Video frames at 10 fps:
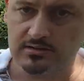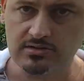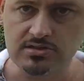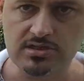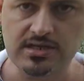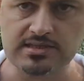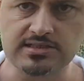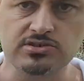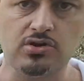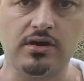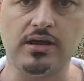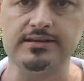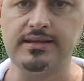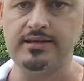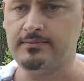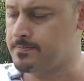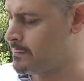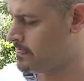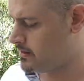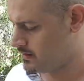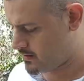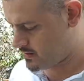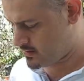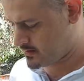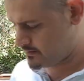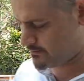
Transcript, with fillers: Cırcırt cır cır yetişin çok kaliteli. Ee,